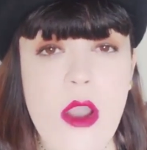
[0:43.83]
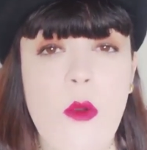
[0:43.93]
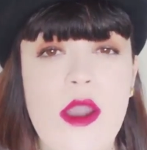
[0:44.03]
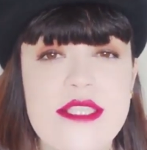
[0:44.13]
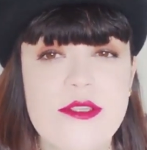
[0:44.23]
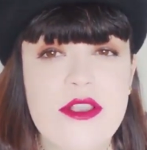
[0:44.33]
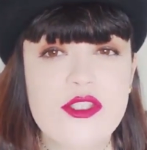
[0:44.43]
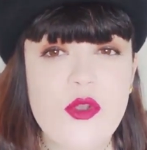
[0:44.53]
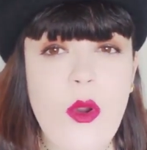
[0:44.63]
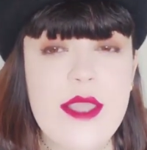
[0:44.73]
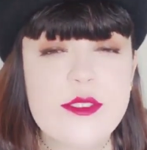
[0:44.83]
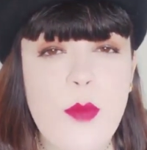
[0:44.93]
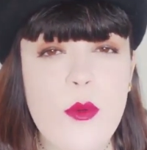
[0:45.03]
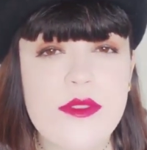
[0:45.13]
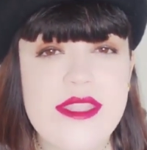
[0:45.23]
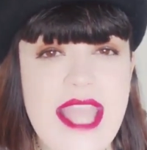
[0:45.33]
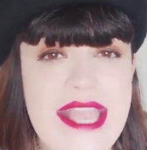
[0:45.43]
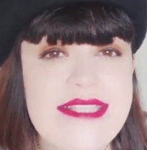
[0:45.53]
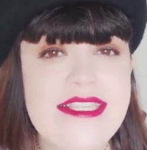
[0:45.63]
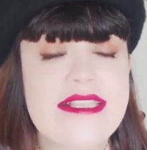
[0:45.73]
quais são as
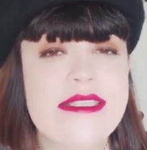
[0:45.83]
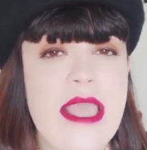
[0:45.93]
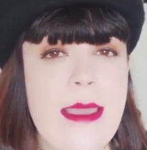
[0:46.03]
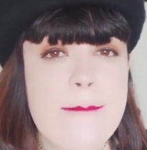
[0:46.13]
correspondências